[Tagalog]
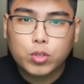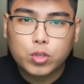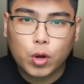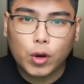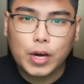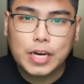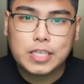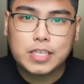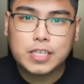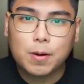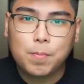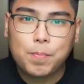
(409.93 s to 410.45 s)
So
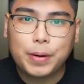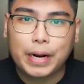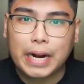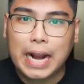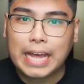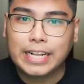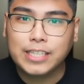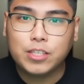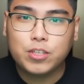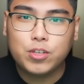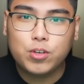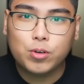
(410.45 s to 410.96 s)
it's a
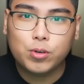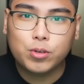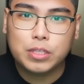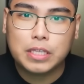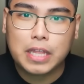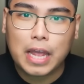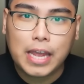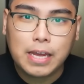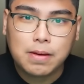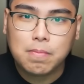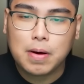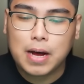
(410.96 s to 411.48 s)
brand new
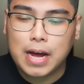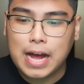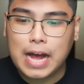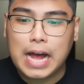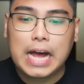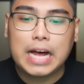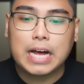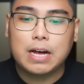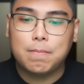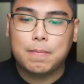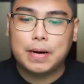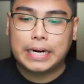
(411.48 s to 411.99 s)
day
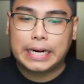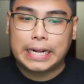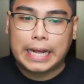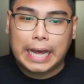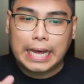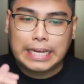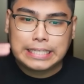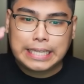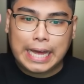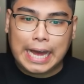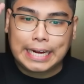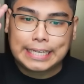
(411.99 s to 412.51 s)
mga
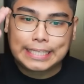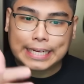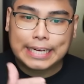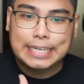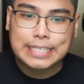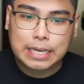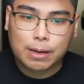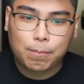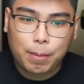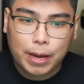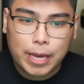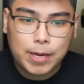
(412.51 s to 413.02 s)
kabarkada at
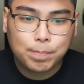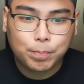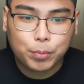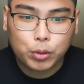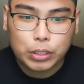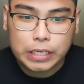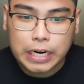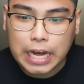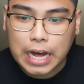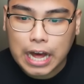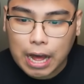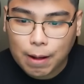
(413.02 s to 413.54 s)
kasabay po
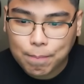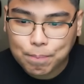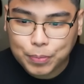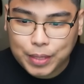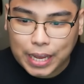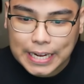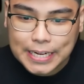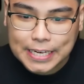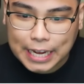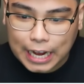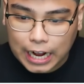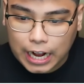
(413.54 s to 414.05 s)
ng
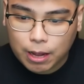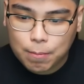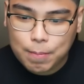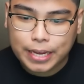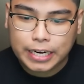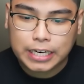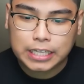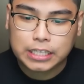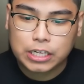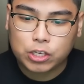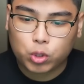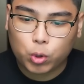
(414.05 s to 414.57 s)
update
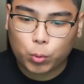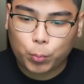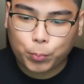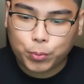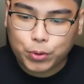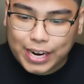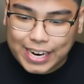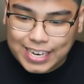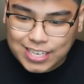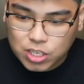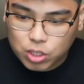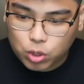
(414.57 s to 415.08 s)
kagabi ni Tito
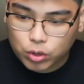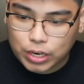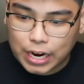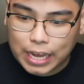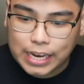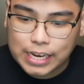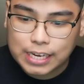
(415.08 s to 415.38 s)
Presto na